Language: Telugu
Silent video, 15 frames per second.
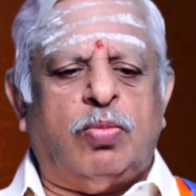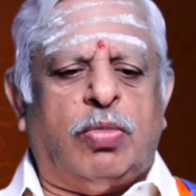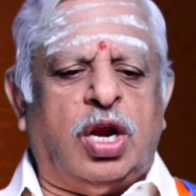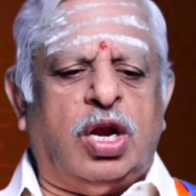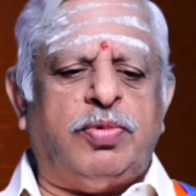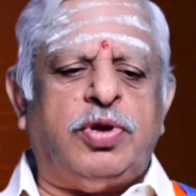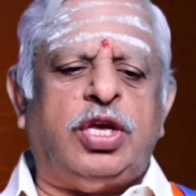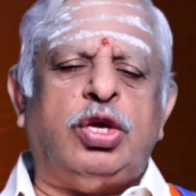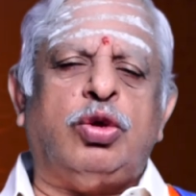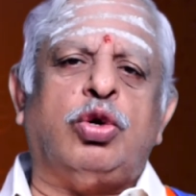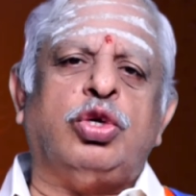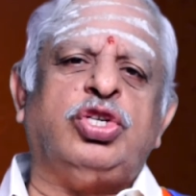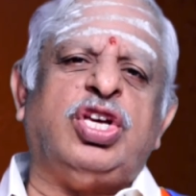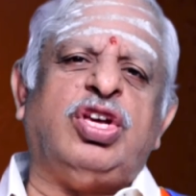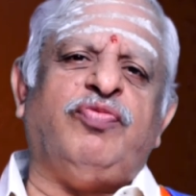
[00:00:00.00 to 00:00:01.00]
మనం
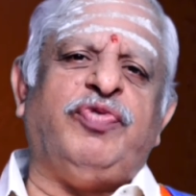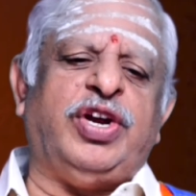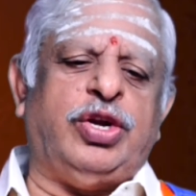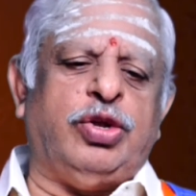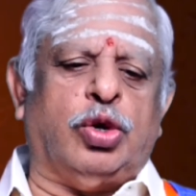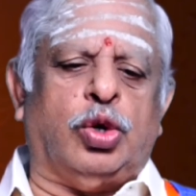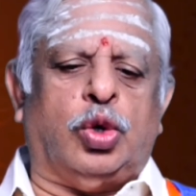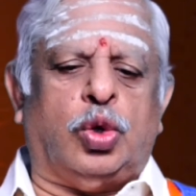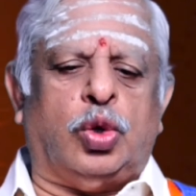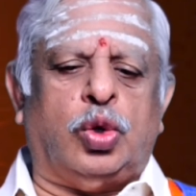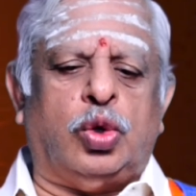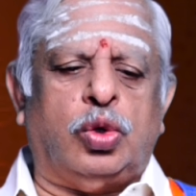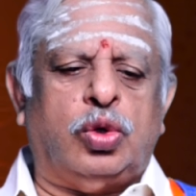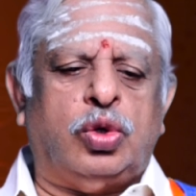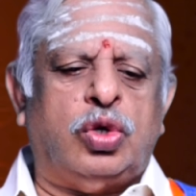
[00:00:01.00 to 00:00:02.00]
ఈరోజు ఈ వీడియోలో
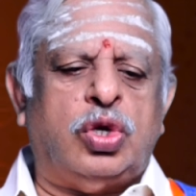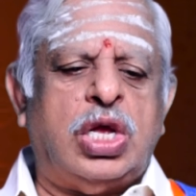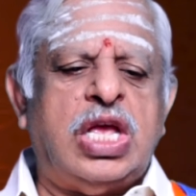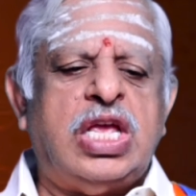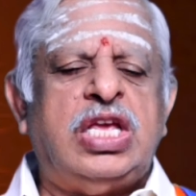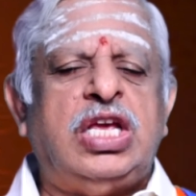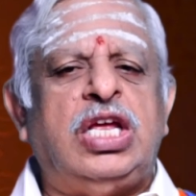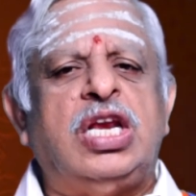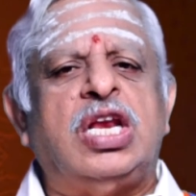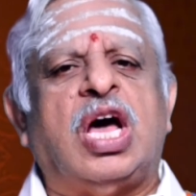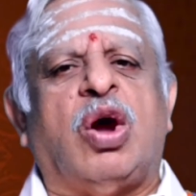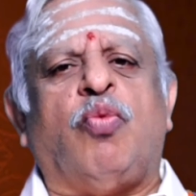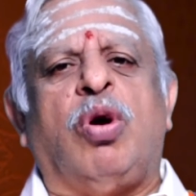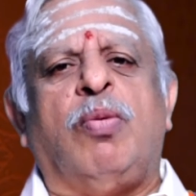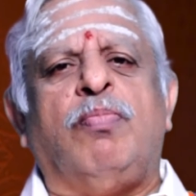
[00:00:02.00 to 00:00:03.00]
ఈ
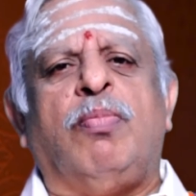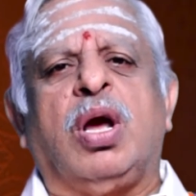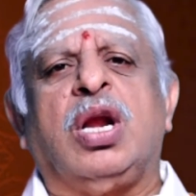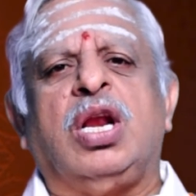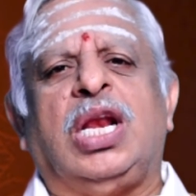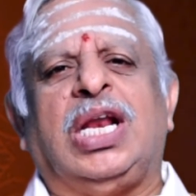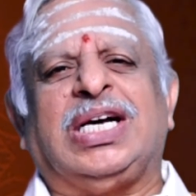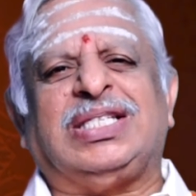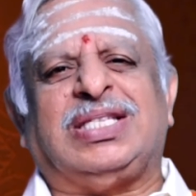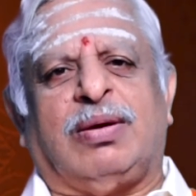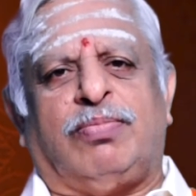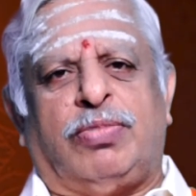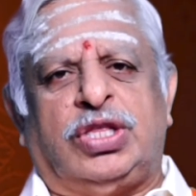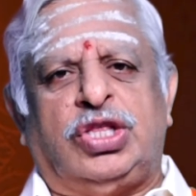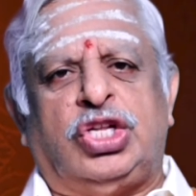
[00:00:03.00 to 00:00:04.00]
నవంబర్ నెలకు
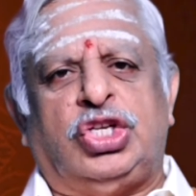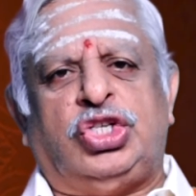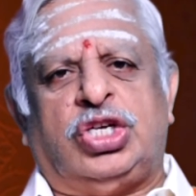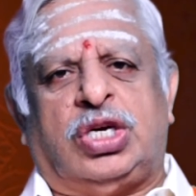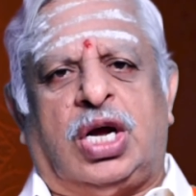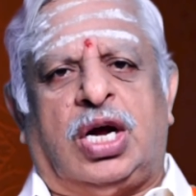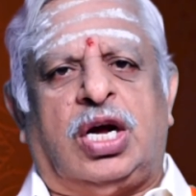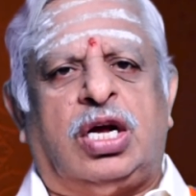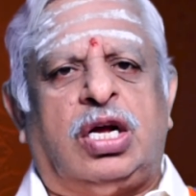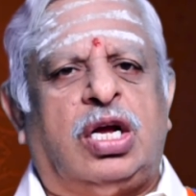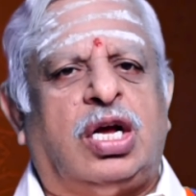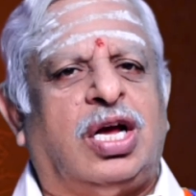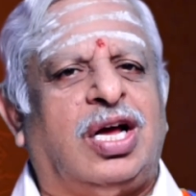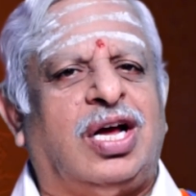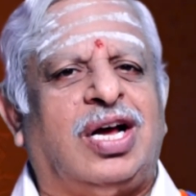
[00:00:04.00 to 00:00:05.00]
సంబంధించిన
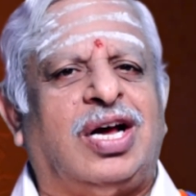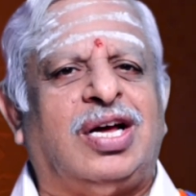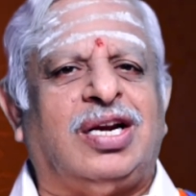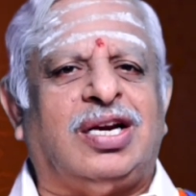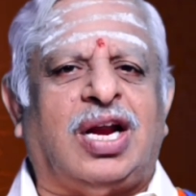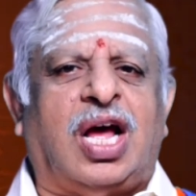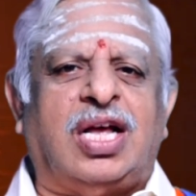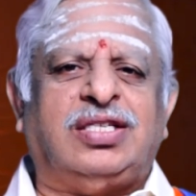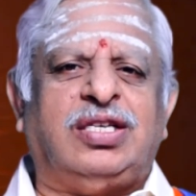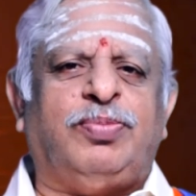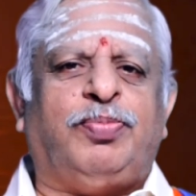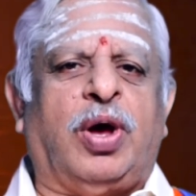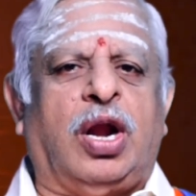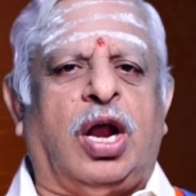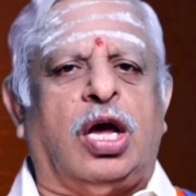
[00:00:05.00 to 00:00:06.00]
రాశి
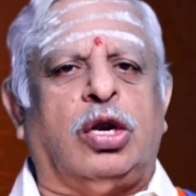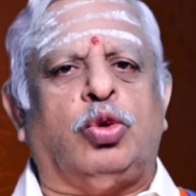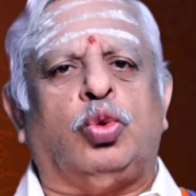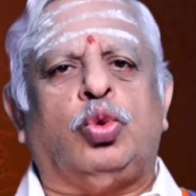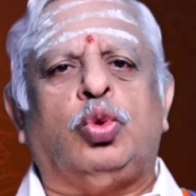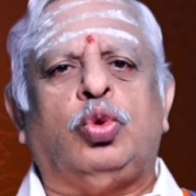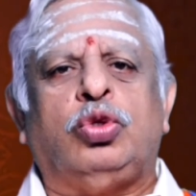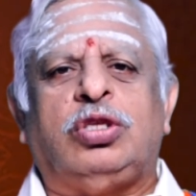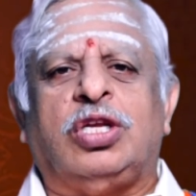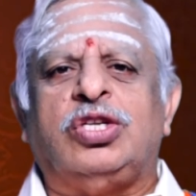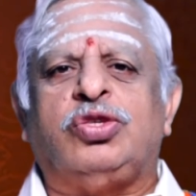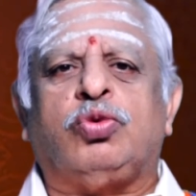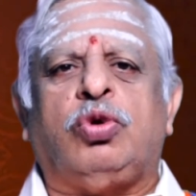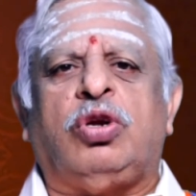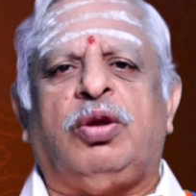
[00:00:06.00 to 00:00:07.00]
ఫలాలు
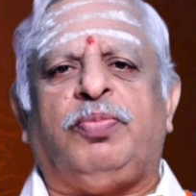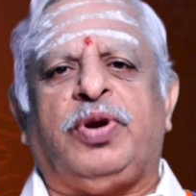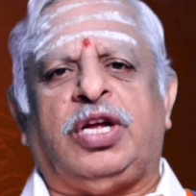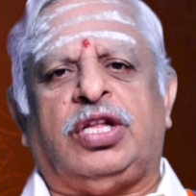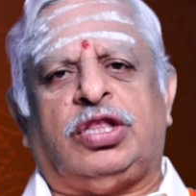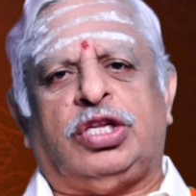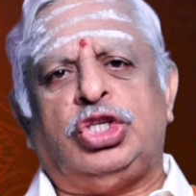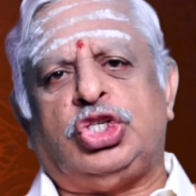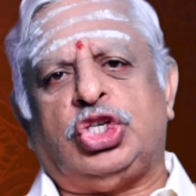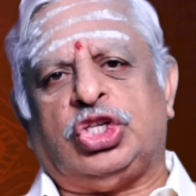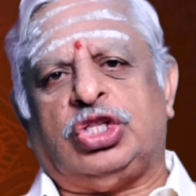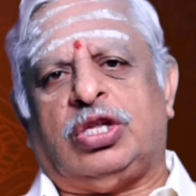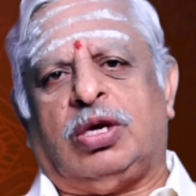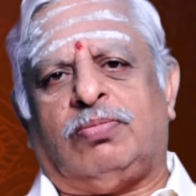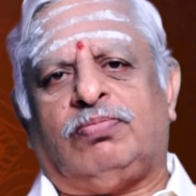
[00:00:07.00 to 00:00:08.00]
తెలుసుకునే ప్రయత్నం
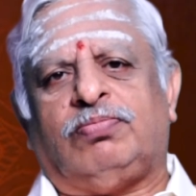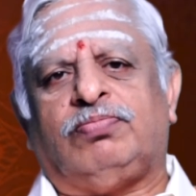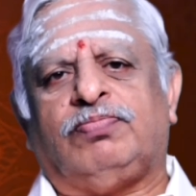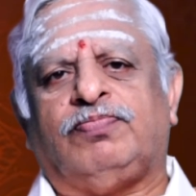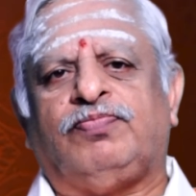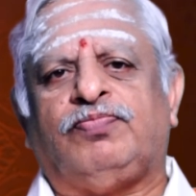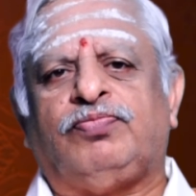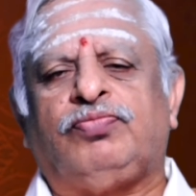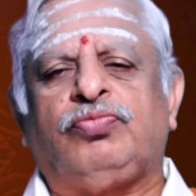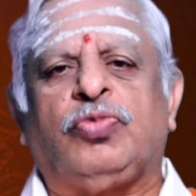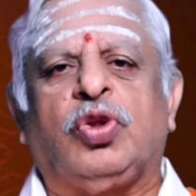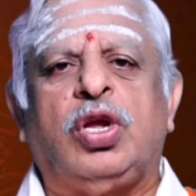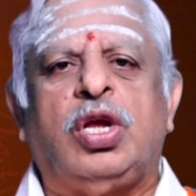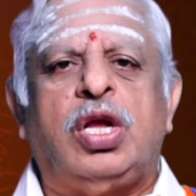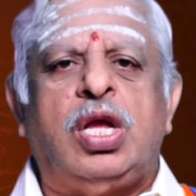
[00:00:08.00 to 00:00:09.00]
చేద్దాం
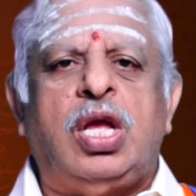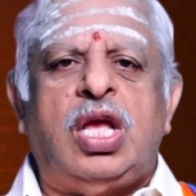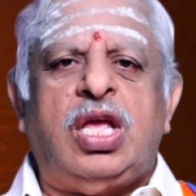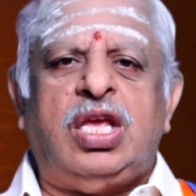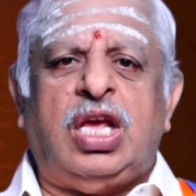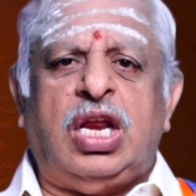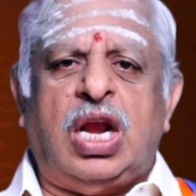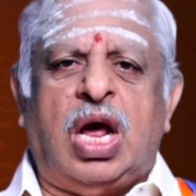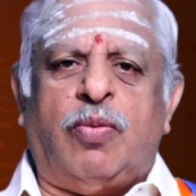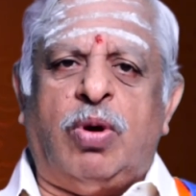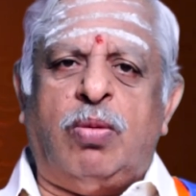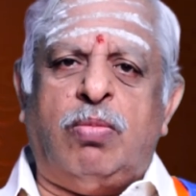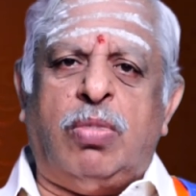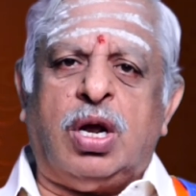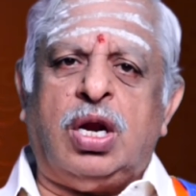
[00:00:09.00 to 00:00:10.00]
ఈ
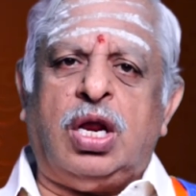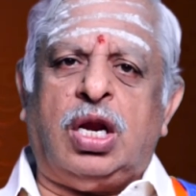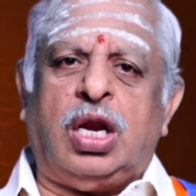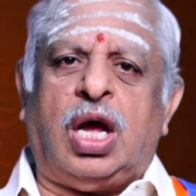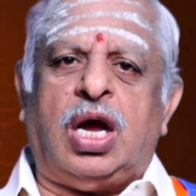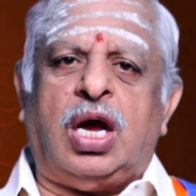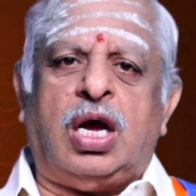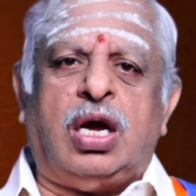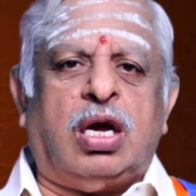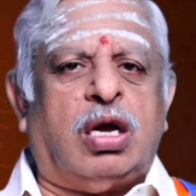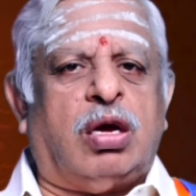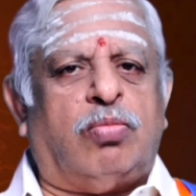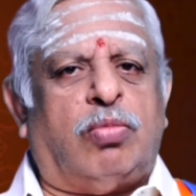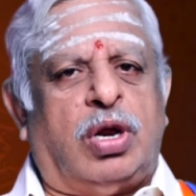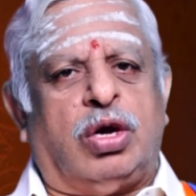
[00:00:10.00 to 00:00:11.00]
నవంబర్ నెల
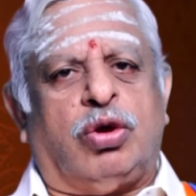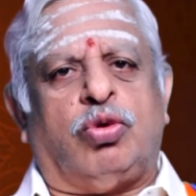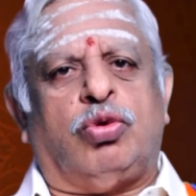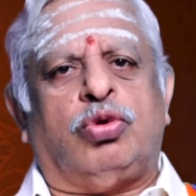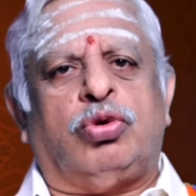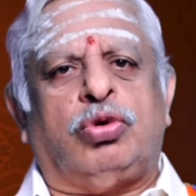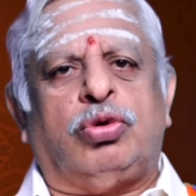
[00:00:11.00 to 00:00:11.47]
మనకు